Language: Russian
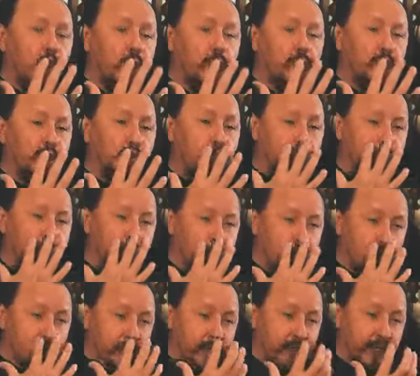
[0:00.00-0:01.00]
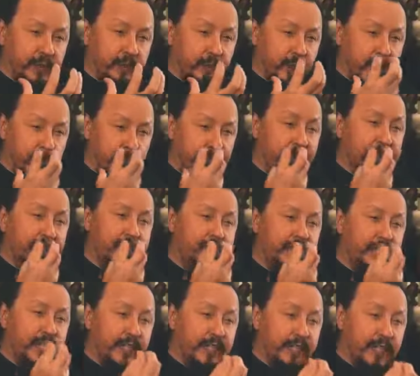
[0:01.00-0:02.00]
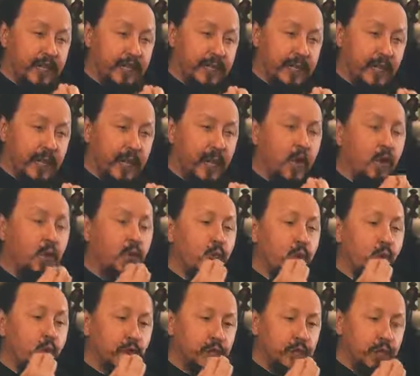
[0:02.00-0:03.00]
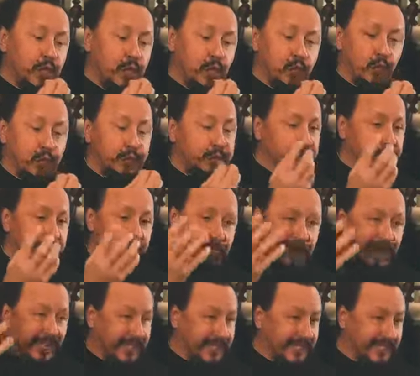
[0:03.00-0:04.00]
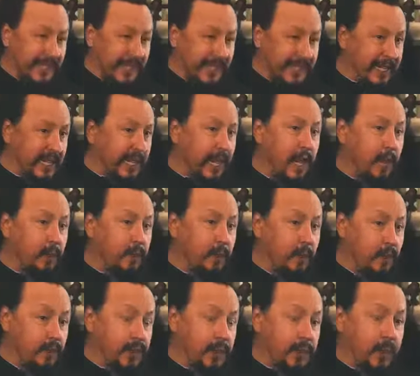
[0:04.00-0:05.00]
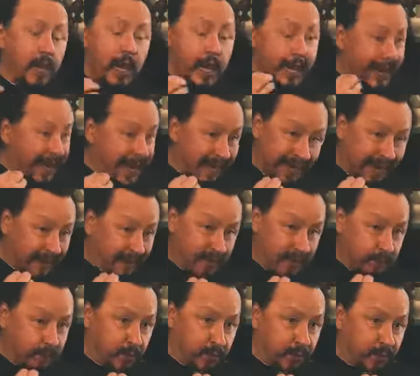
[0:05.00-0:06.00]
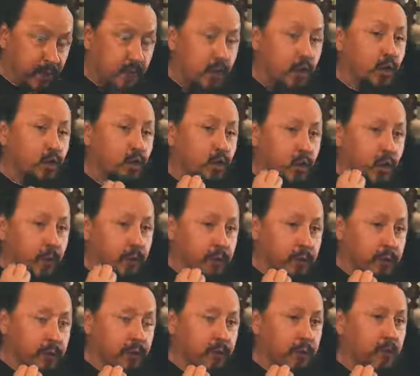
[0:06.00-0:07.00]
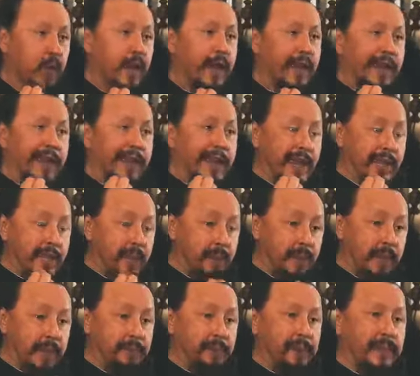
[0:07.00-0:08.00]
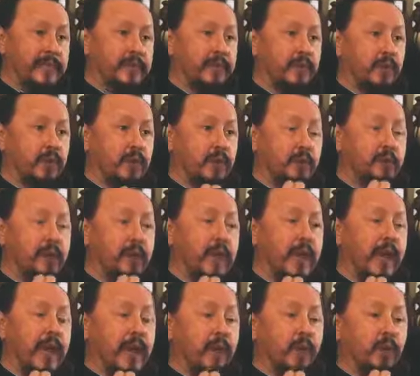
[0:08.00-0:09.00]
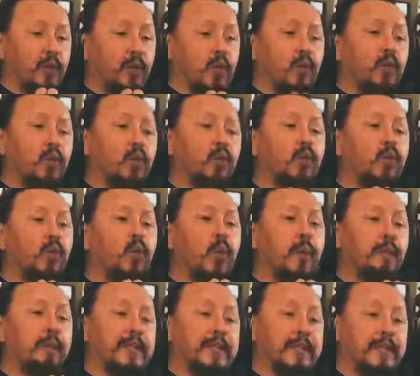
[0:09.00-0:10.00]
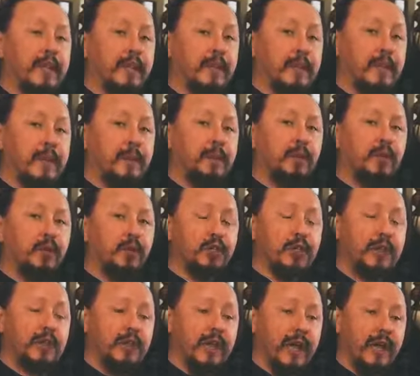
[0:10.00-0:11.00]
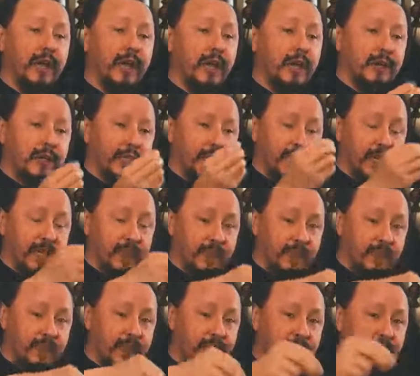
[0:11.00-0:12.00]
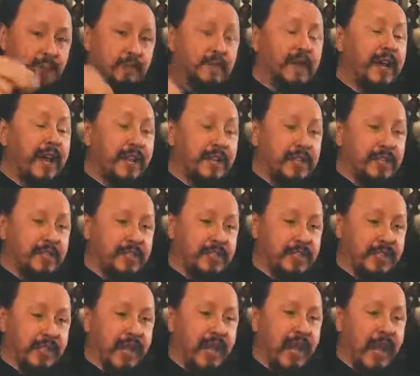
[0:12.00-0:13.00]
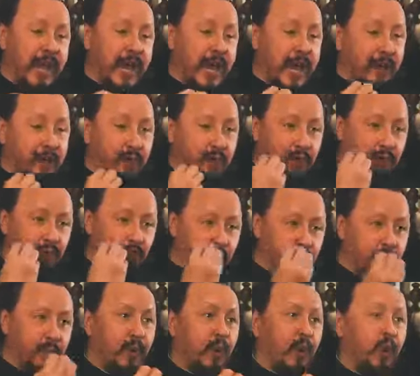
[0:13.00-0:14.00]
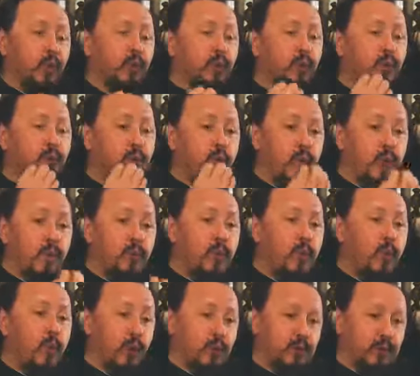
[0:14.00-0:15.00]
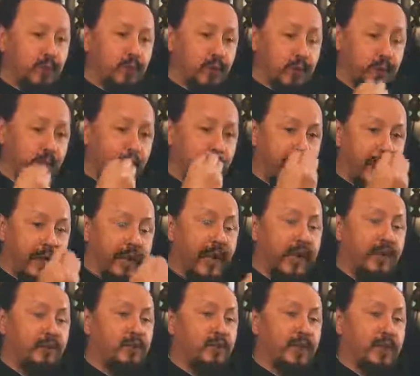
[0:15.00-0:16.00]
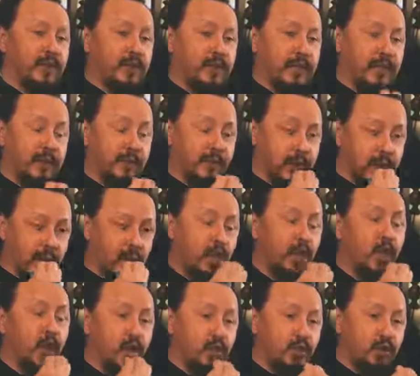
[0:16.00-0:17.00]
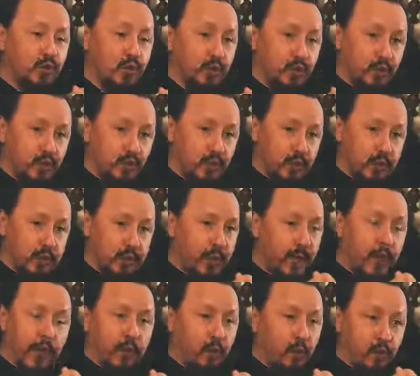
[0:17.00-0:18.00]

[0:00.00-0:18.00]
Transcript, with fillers: очень легко воспринимается зрительно, очень легко, чем остальные почерки, корявый почерк. Но вот почему и это приписывают, именно вот он духом писал, не просто так, так сказать, э, так сказать механически, а вот в нем Дух Божий вот помогал все это делать. Вот это чувствуется